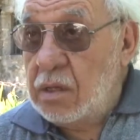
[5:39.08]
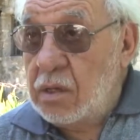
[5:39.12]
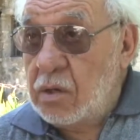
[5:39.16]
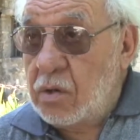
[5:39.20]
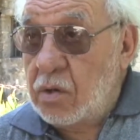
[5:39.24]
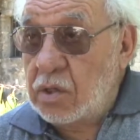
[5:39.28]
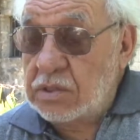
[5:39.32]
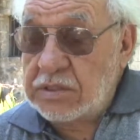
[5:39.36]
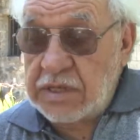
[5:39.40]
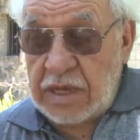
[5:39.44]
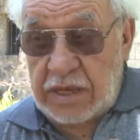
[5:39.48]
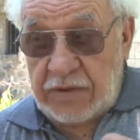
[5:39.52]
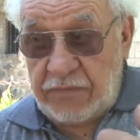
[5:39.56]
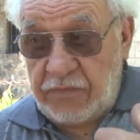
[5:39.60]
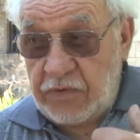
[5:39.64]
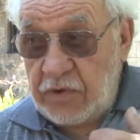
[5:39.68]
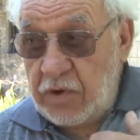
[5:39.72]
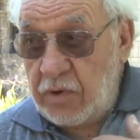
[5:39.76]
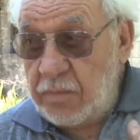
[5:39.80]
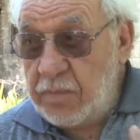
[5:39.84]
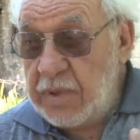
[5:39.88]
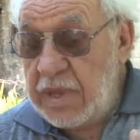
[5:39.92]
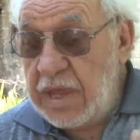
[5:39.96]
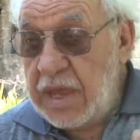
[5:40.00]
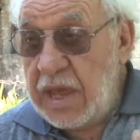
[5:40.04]
Cosas que
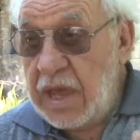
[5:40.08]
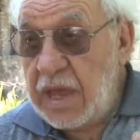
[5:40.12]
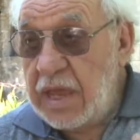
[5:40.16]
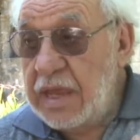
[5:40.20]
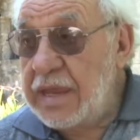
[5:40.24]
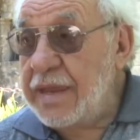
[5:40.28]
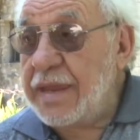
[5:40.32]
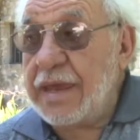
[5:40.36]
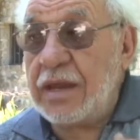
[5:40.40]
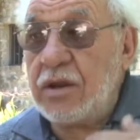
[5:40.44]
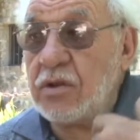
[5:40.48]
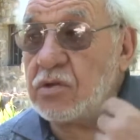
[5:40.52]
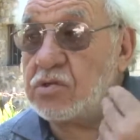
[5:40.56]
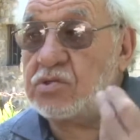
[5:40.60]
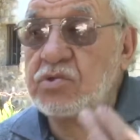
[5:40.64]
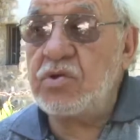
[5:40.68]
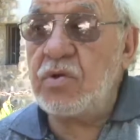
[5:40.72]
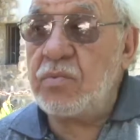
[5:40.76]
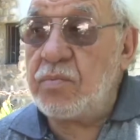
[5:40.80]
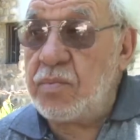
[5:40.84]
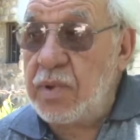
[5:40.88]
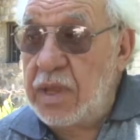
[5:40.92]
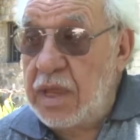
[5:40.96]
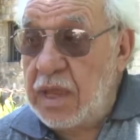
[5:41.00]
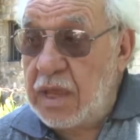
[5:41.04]
fueron mías y que no
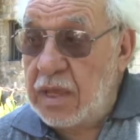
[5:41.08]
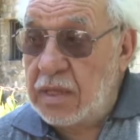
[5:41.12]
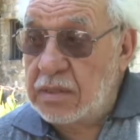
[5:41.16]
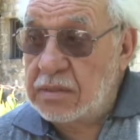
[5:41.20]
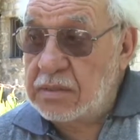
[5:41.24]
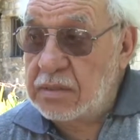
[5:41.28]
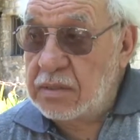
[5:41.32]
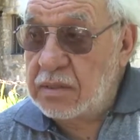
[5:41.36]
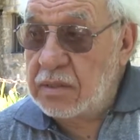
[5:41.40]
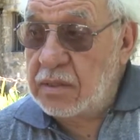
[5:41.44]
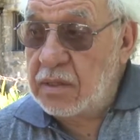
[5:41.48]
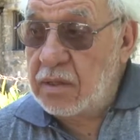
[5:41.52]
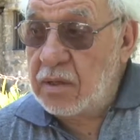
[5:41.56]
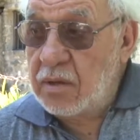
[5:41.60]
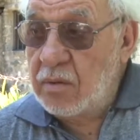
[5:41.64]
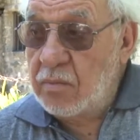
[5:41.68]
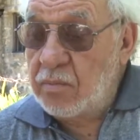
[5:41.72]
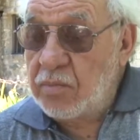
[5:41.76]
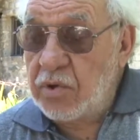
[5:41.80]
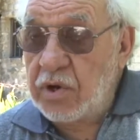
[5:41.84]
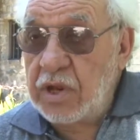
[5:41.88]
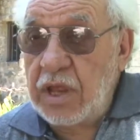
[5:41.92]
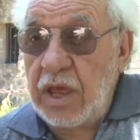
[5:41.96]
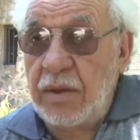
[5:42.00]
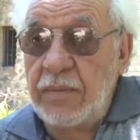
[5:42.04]
son mías.
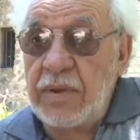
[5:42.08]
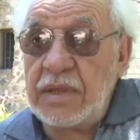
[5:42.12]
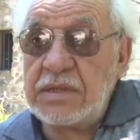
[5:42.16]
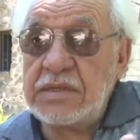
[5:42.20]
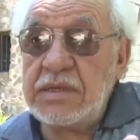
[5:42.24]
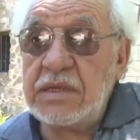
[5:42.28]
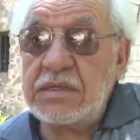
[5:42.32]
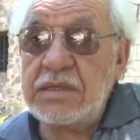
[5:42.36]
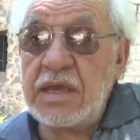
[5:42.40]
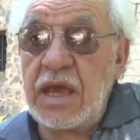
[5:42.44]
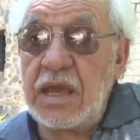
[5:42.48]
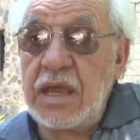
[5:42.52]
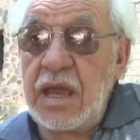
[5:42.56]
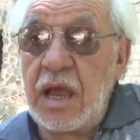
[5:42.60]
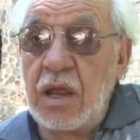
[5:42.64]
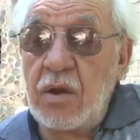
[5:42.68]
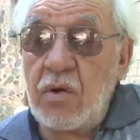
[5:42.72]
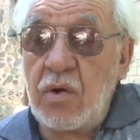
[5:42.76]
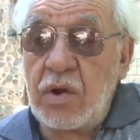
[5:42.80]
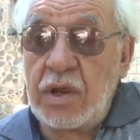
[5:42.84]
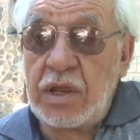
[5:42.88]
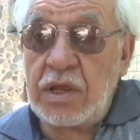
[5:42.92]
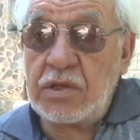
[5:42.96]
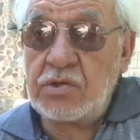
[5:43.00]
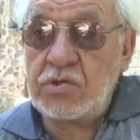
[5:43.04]
Porque a veces hay
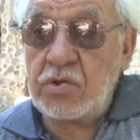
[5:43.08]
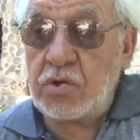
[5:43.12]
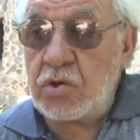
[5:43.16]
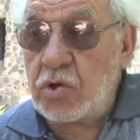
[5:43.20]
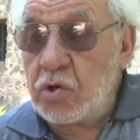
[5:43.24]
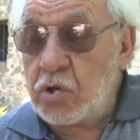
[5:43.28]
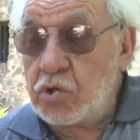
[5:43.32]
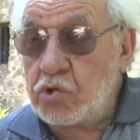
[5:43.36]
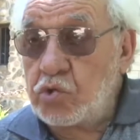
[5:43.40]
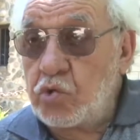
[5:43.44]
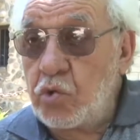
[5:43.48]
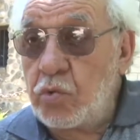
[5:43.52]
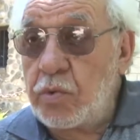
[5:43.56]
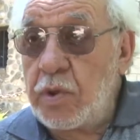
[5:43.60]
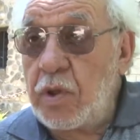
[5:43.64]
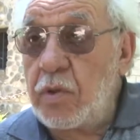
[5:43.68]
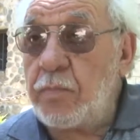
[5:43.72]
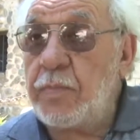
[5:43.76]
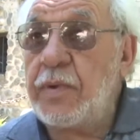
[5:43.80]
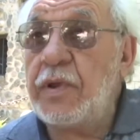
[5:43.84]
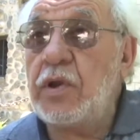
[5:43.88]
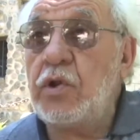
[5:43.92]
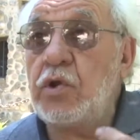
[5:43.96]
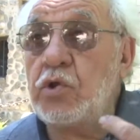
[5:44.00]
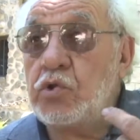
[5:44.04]
algo que yo no lo
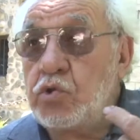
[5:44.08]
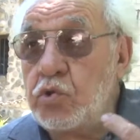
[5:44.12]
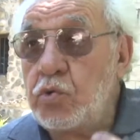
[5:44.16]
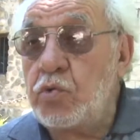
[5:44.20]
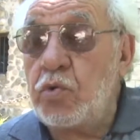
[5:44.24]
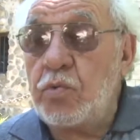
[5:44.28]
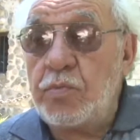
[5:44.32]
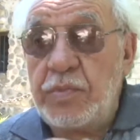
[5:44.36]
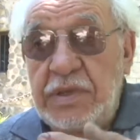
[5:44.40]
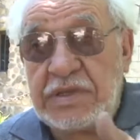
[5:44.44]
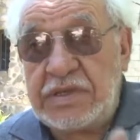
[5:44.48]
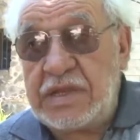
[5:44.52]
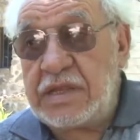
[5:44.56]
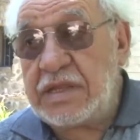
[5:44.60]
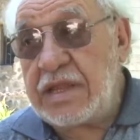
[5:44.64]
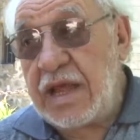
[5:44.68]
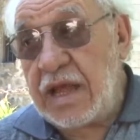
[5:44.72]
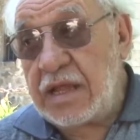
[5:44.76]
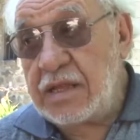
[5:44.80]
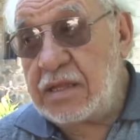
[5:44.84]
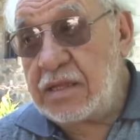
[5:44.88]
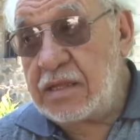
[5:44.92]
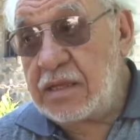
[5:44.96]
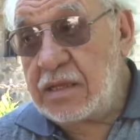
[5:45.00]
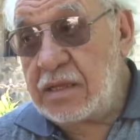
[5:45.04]
tuve, pero tuve tuvo un
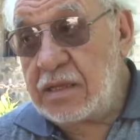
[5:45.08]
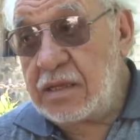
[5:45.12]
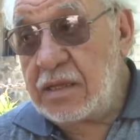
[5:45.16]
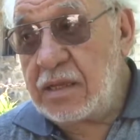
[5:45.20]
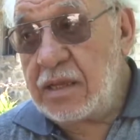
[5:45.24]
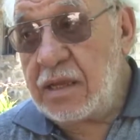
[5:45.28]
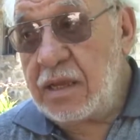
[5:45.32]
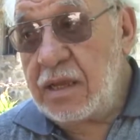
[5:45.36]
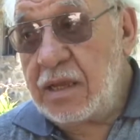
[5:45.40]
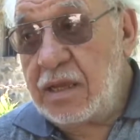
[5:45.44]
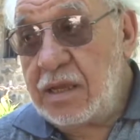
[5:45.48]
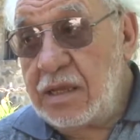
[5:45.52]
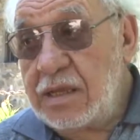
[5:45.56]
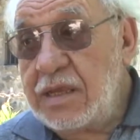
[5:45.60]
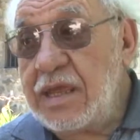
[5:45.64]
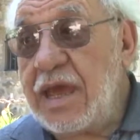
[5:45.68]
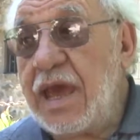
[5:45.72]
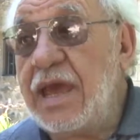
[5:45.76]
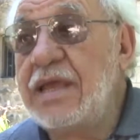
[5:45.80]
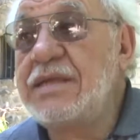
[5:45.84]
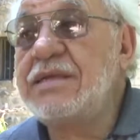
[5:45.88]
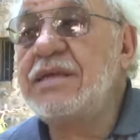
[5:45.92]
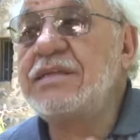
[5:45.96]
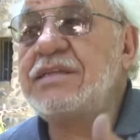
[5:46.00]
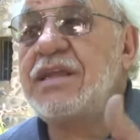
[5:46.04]
visitante y
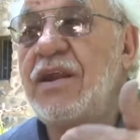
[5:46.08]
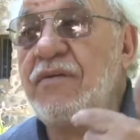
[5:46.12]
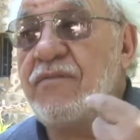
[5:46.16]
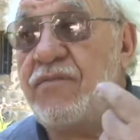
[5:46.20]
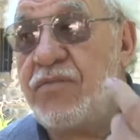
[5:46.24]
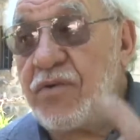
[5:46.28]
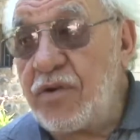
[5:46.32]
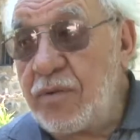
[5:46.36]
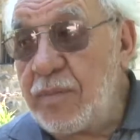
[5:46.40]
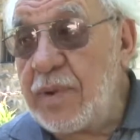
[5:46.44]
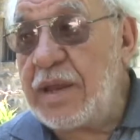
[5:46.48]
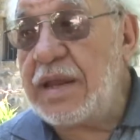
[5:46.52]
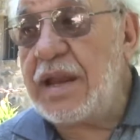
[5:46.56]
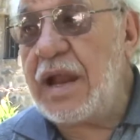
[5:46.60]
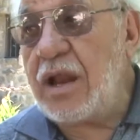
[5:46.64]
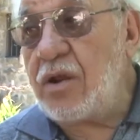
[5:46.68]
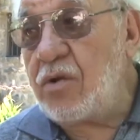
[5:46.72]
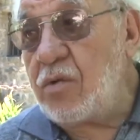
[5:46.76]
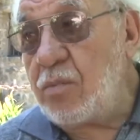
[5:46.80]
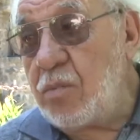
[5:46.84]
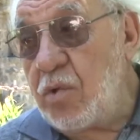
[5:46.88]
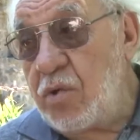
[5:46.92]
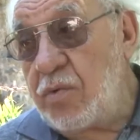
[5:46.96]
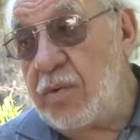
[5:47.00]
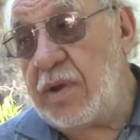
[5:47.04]
ahí se transforma en
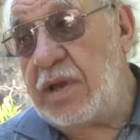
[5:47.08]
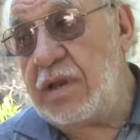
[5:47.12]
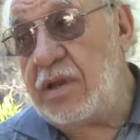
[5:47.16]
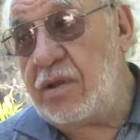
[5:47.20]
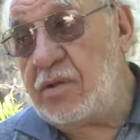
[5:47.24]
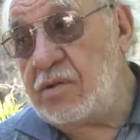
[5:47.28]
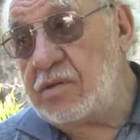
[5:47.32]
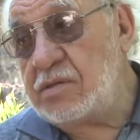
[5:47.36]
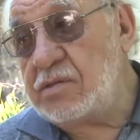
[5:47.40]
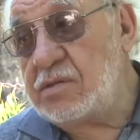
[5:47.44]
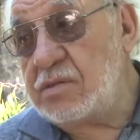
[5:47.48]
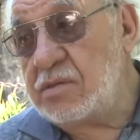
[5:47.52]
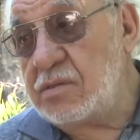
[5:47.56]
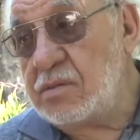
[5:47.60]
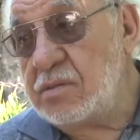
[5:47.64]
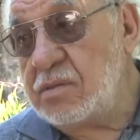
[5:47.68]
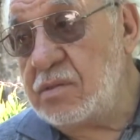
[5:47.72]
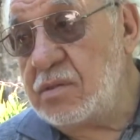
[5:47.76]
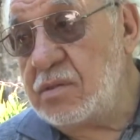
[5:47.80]
algo muy valioso.